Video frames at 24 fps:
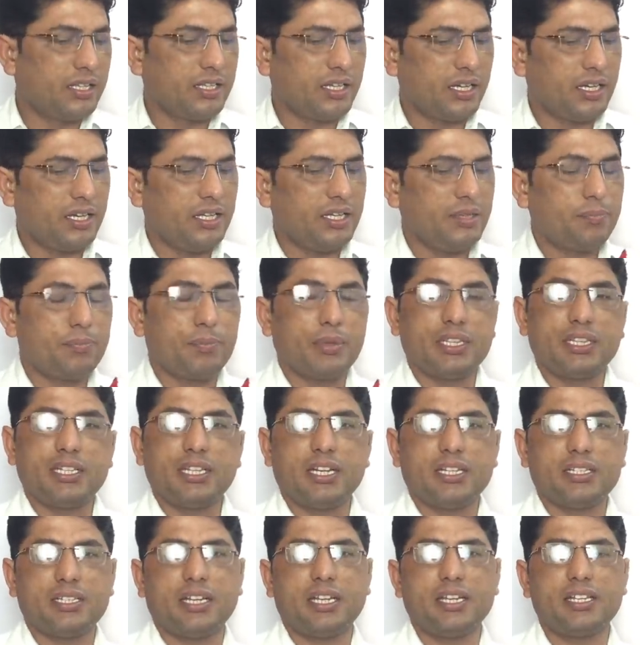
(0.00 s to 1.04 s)
यानी
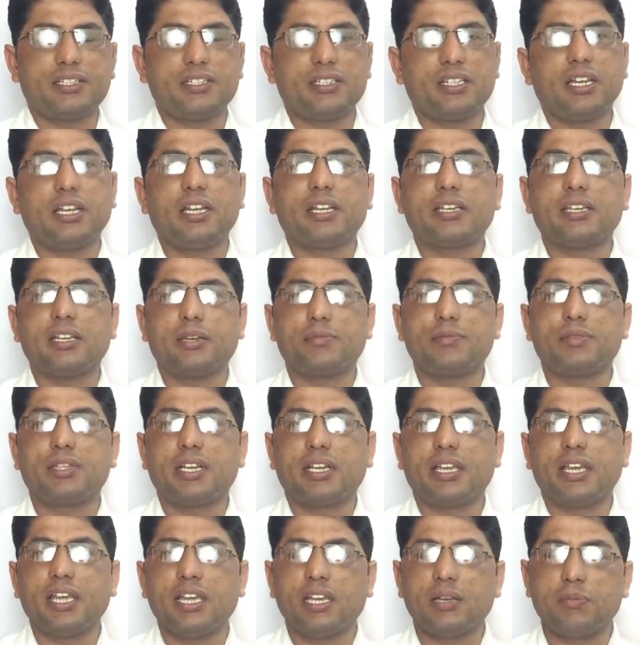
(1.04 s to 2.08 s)
पंद्रह तारीख से लेके अब
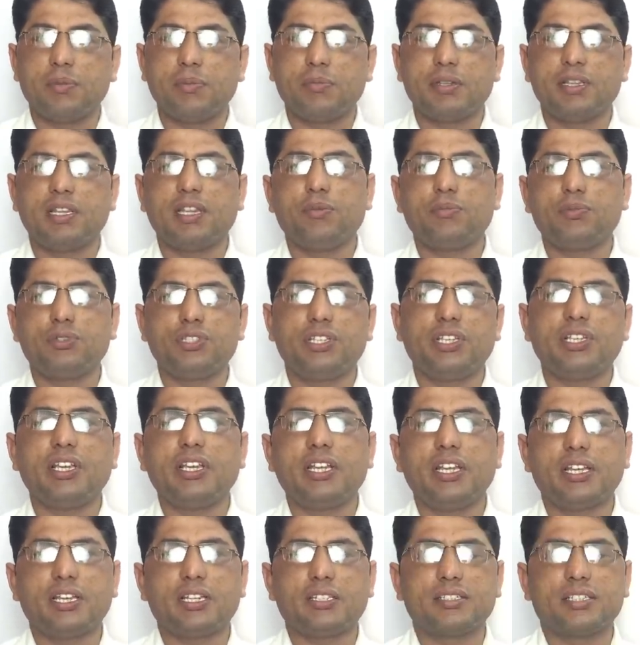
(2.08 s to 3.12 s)
तक एक भी बंदा मुझे ये
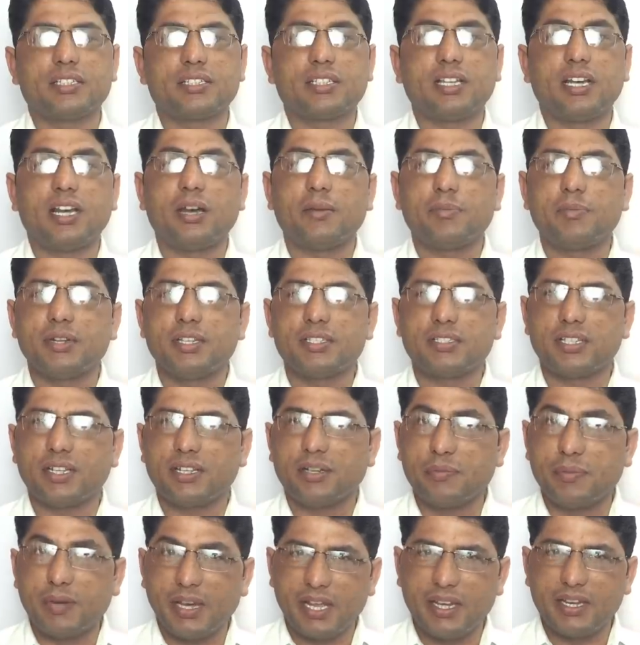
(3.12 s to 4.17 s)
नहीं कह सकता आपने सर
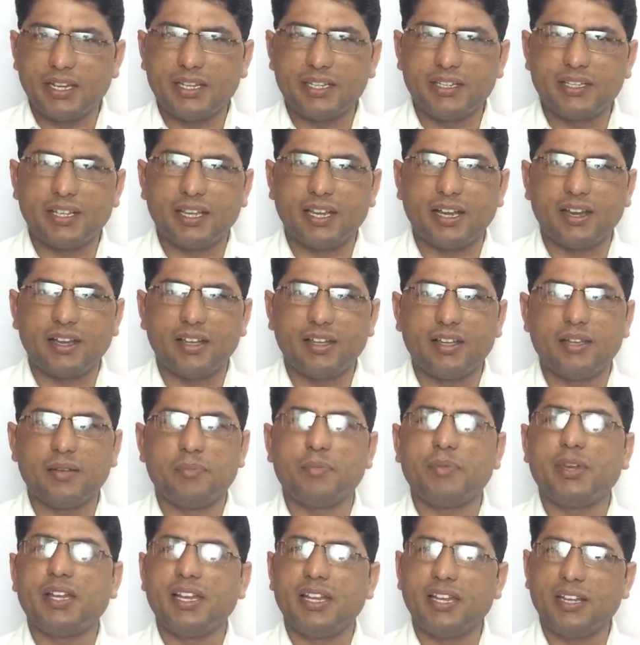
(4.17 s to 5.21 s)
रिप्लाई नहीं दिया
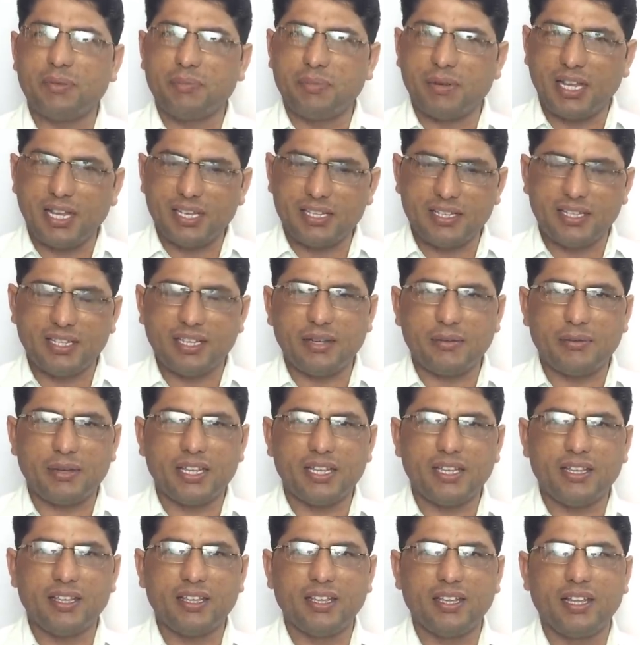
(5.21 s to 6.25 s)
मैंने रिप्लाई दिया
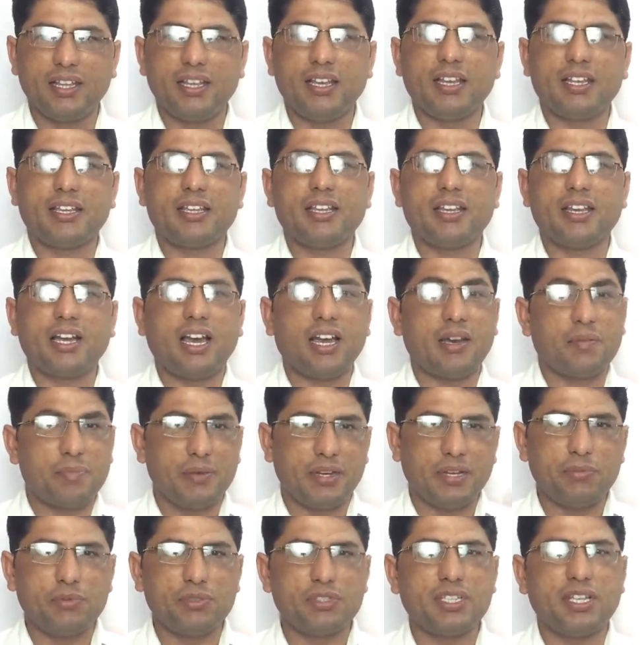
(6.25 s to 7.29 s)
भाई लेकिन
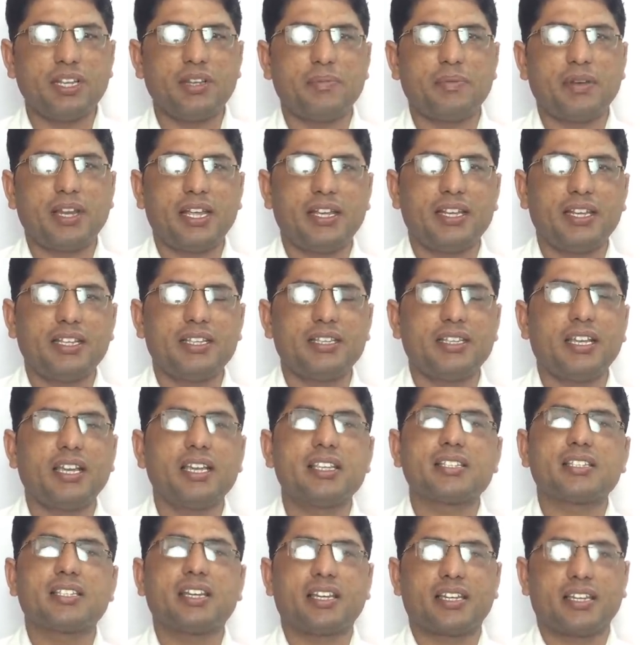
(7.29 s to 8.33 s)
आपने मुझे रिप्लाई नहीं दिया
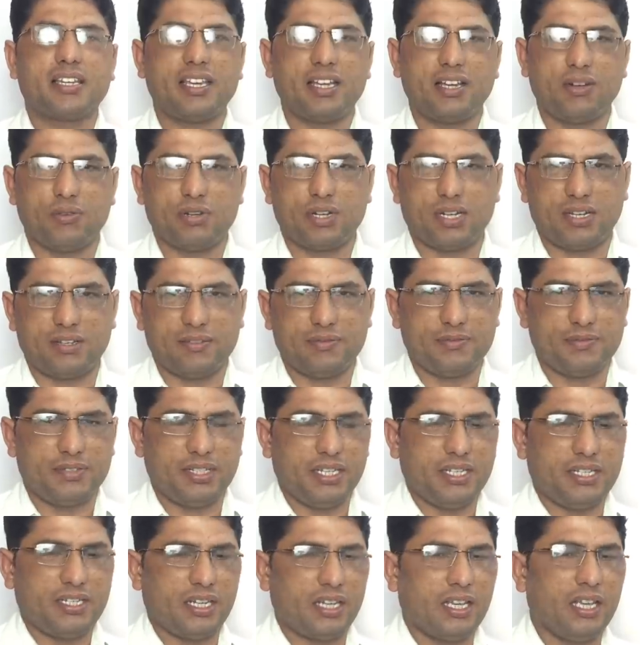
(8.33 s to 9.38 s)
इसका क्या होगा
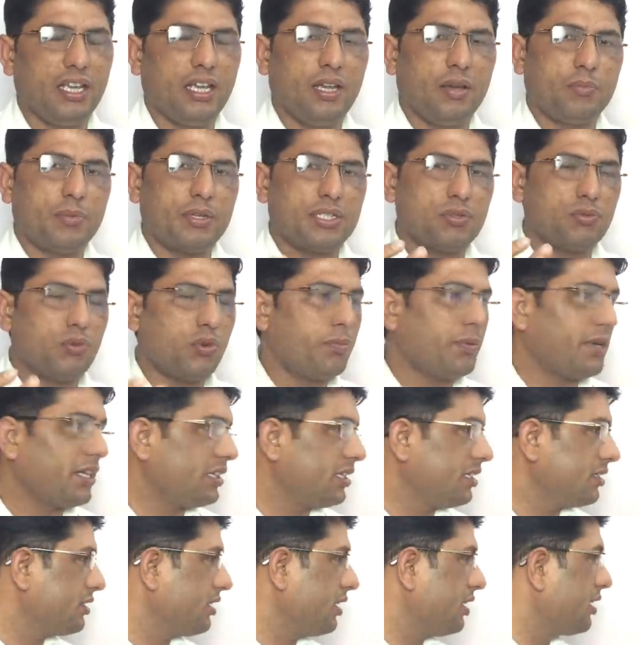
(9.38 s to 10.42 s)
ठीक है बस वो
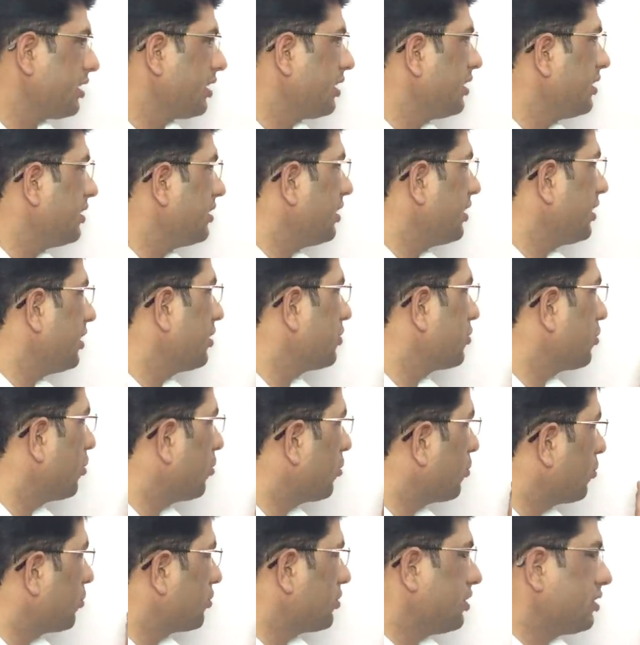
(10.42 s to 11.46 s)
बातें शेयर करनी थी कि चलो
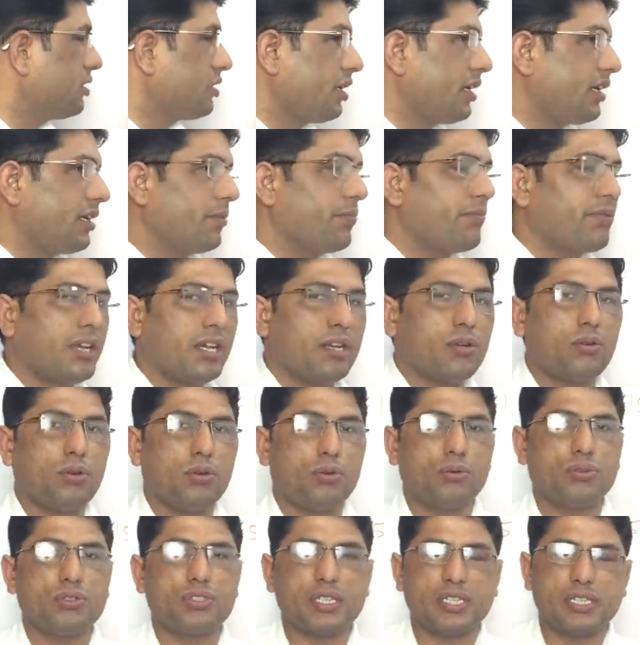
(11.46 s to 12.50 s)
कोशिश है कि फेक कॉल
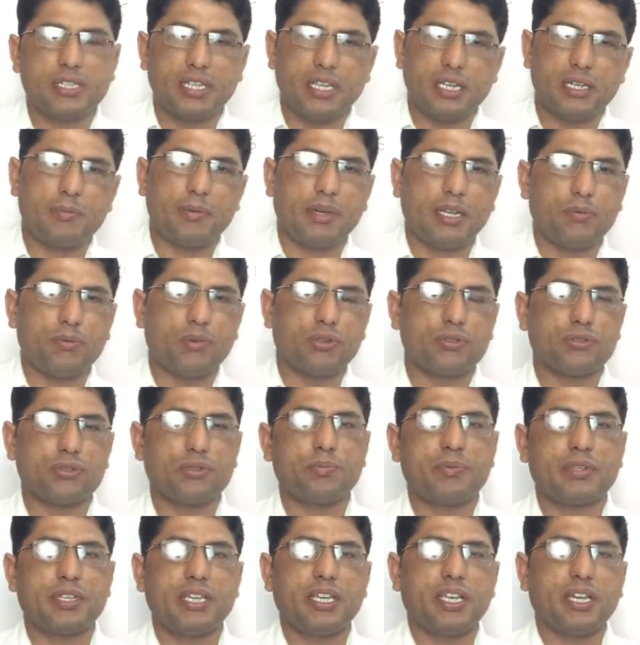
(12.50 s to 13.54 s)
रुक जाते हैं एक बार
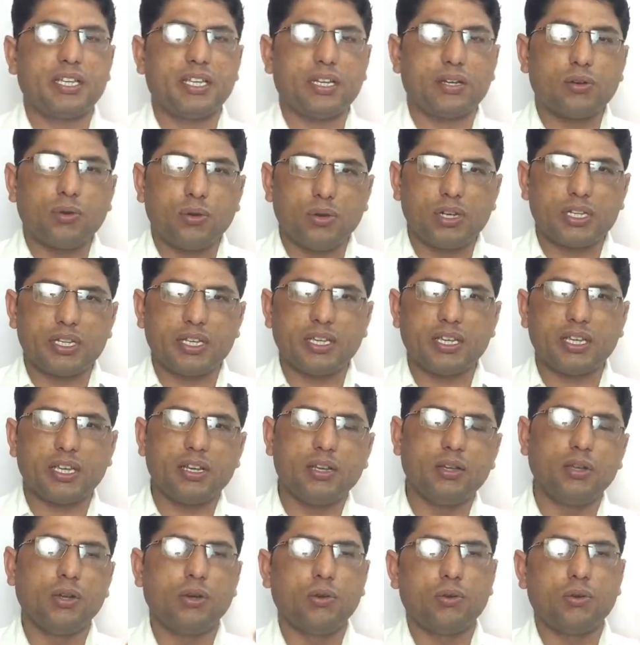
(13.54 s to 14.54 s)
व्हाट्सअप किया या कॉल किया